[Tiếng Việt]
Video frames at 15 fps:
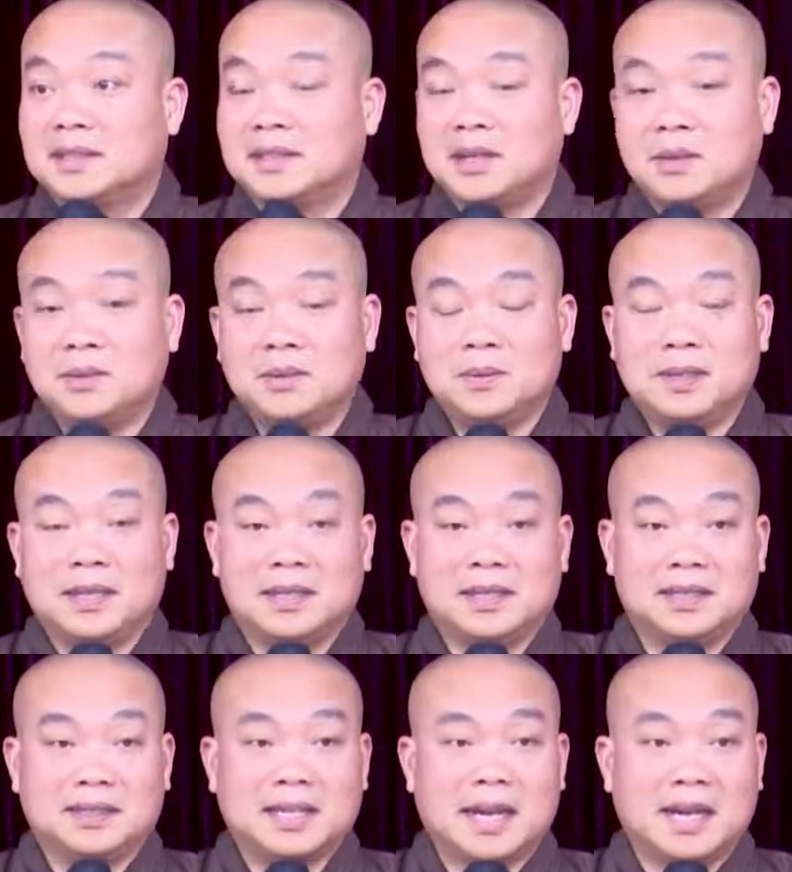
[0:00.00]
Đâu là
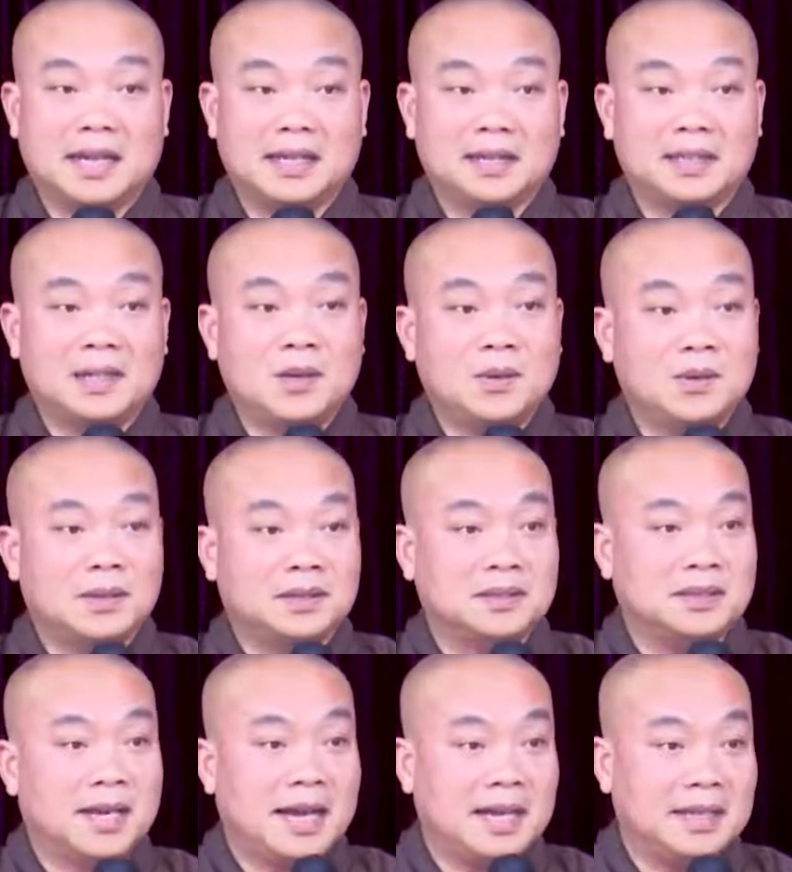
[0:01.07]
hiện tại? Đâu là
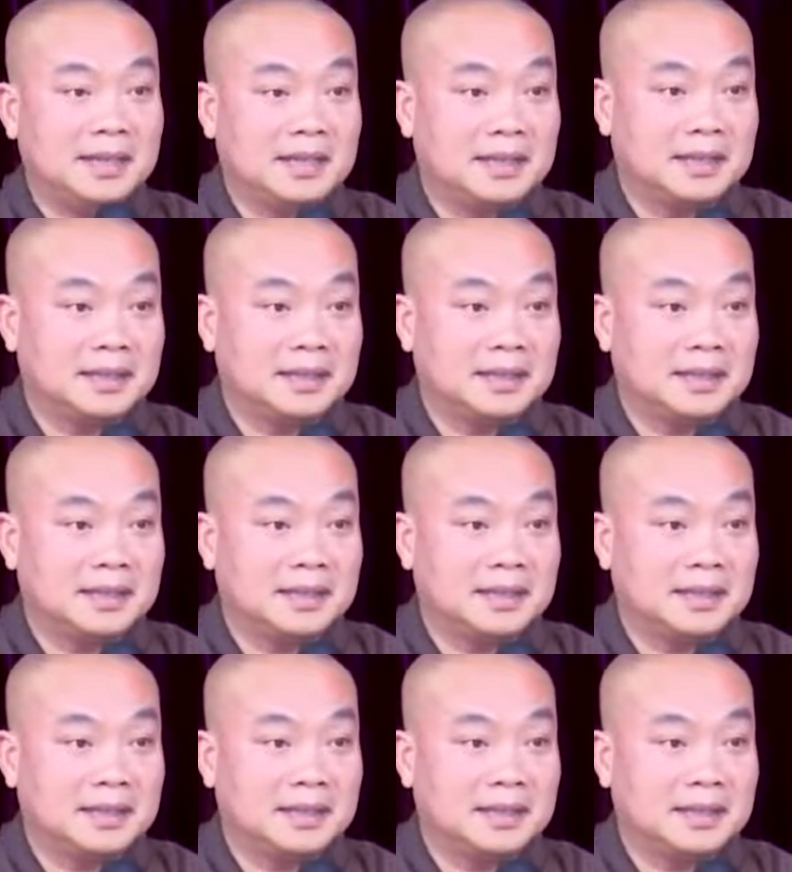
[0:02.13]
tương lai?